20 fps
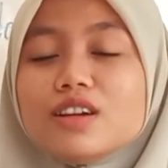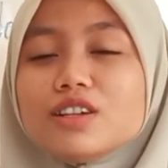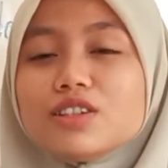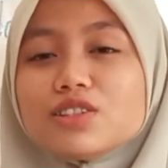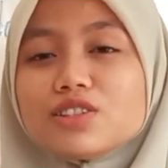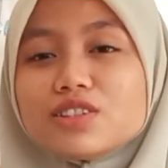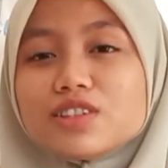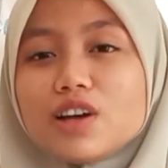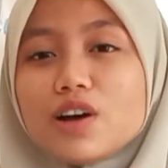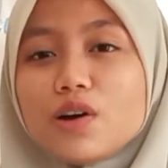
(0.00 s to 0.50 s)

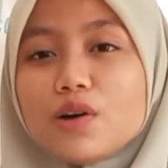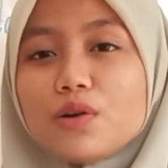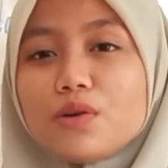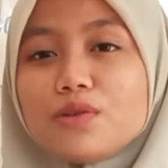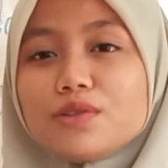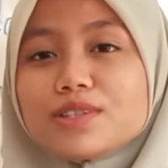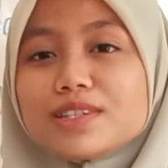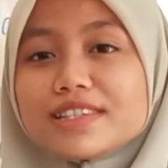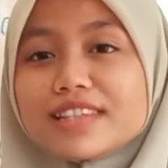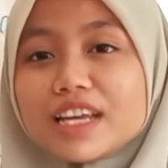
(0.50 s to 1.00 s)

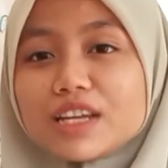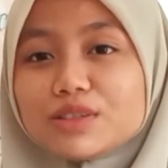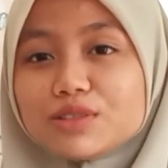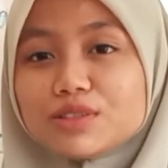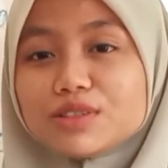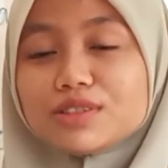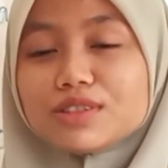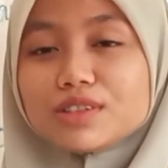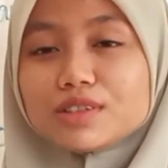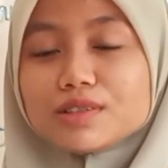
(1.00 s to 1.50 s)
So stay
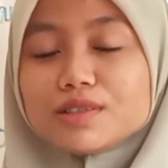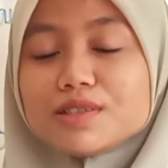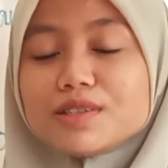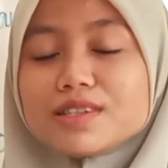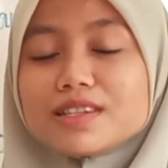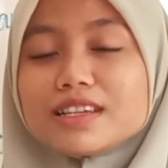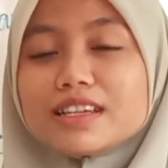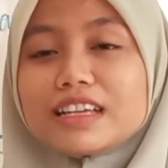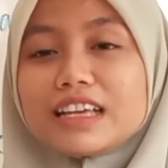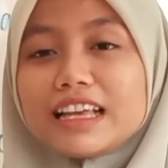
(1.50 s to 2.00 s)
tuned
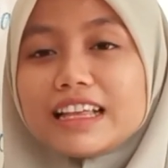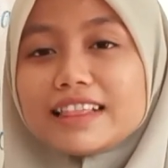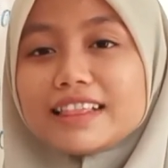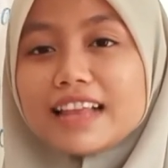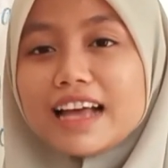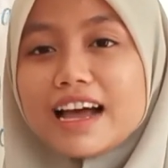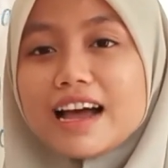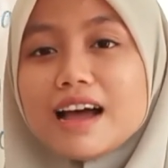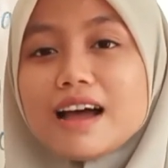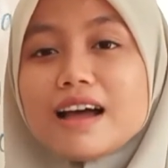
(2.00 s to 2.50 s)
terus
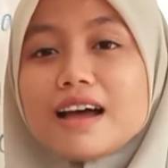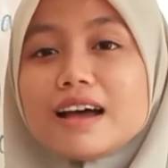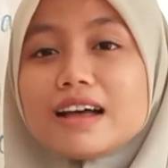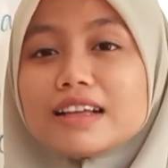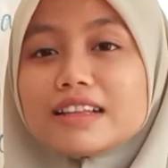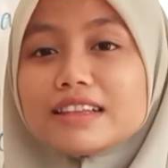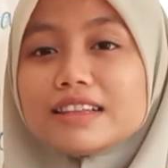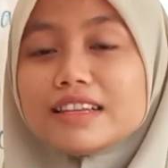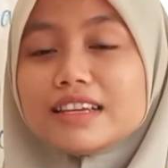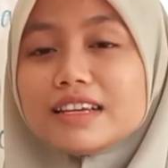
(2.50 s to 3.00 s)
kita
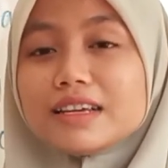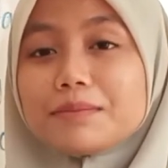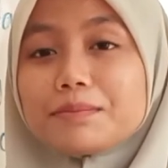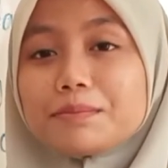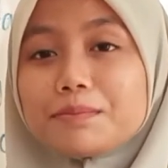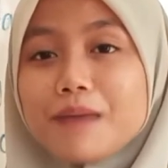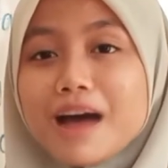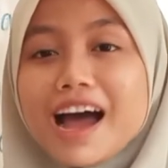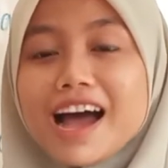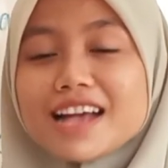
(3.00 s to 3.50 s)
di
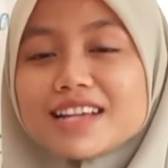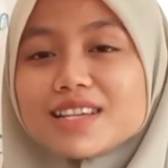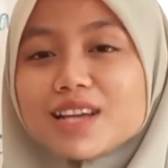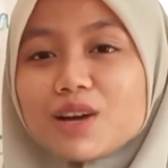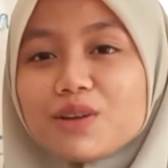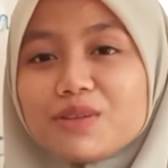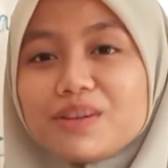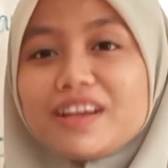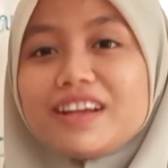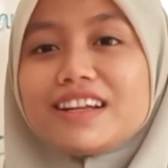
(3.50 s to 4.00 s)

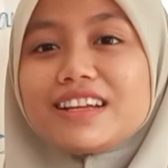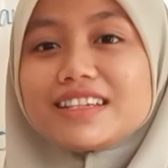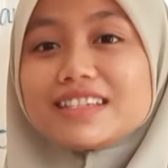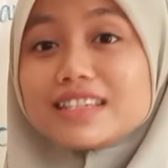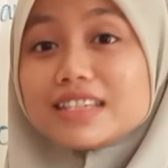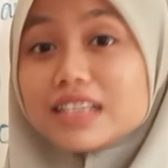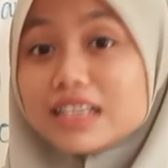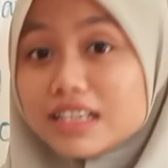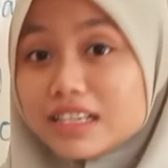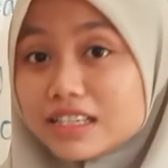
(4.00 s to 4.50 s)
Ku
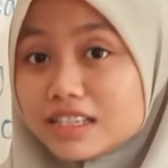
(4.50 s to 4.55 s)
Inggris.